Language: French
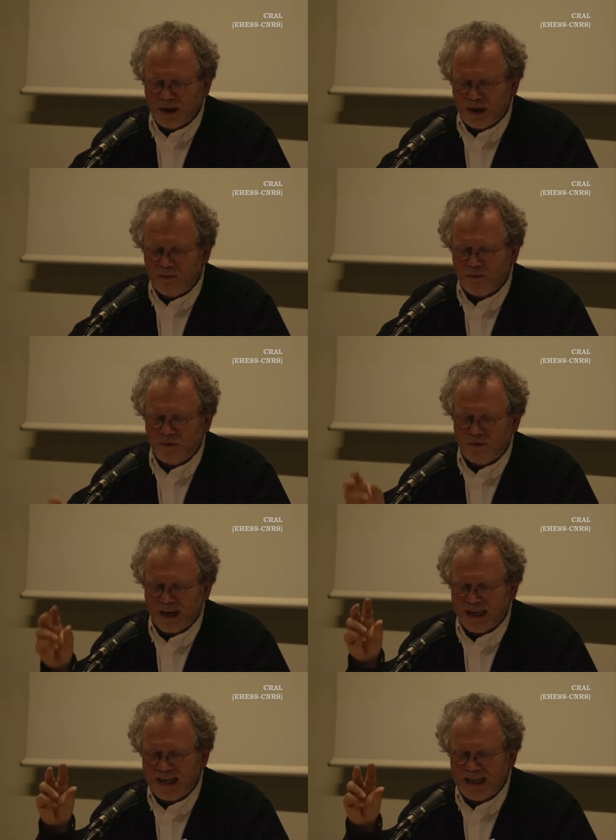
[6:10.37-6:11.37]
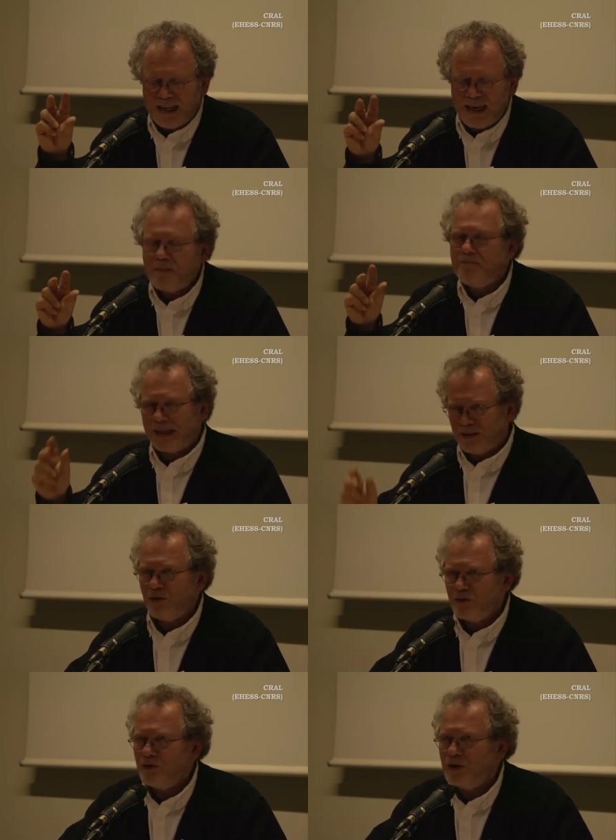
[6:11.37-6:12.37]
Il faut faire qu'il y ait un
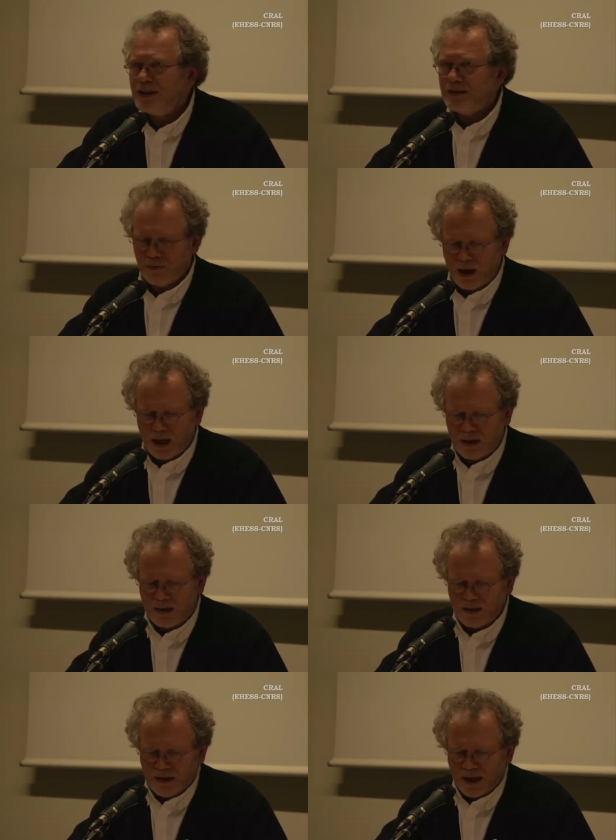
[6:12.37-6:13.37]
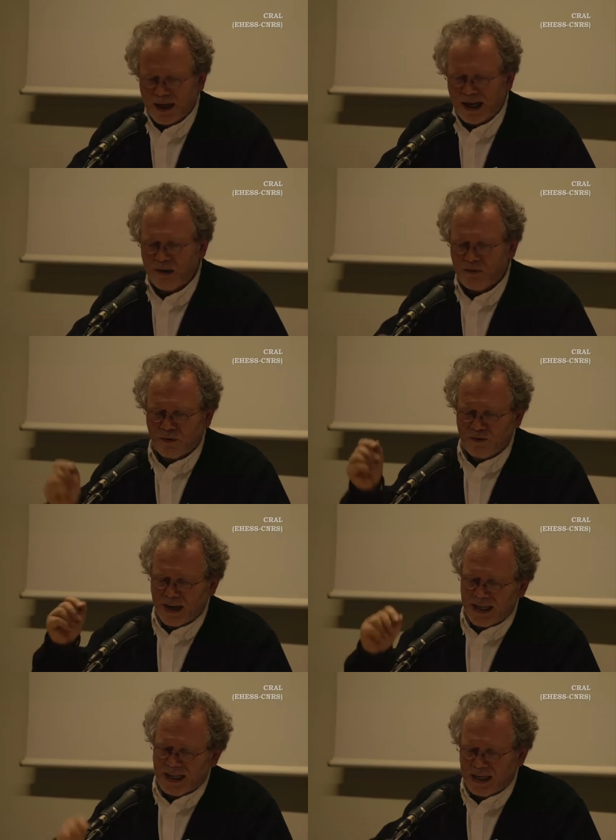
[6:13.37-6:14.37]
pathos de l'histoire. Et il faut
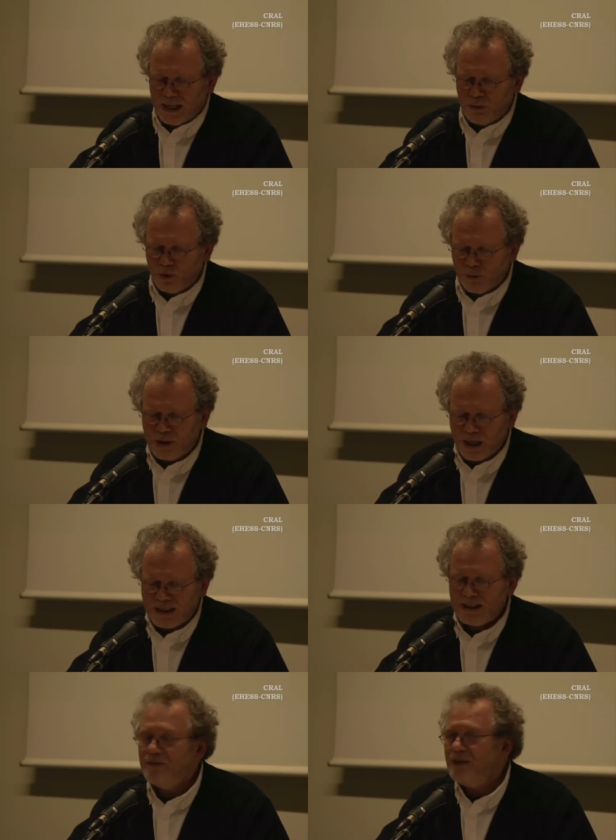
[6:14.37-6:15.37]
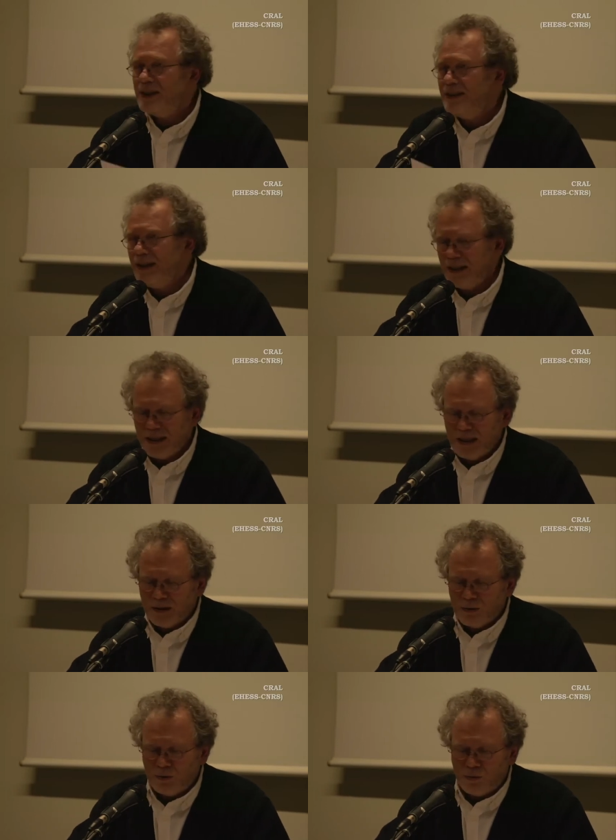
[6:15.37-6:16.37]
faire qu'il y ait une objectivité
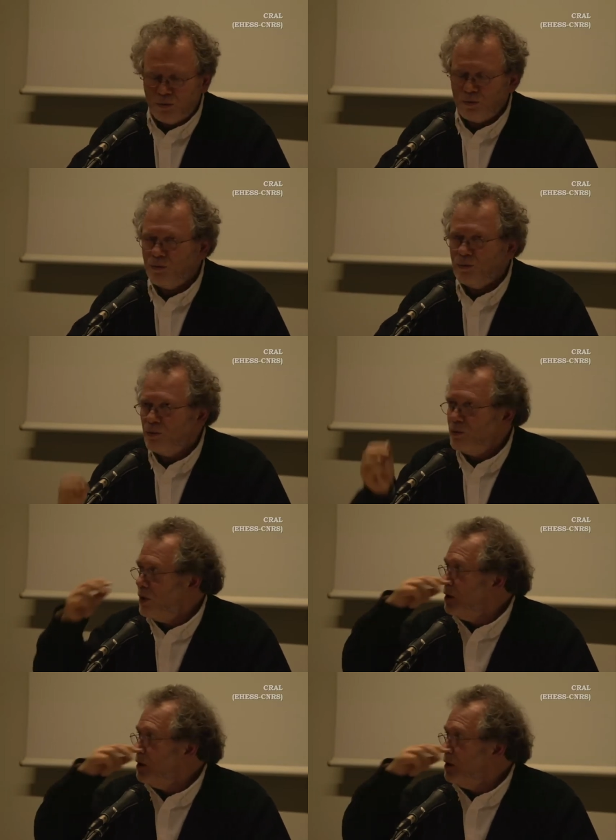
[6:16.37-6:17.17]
du,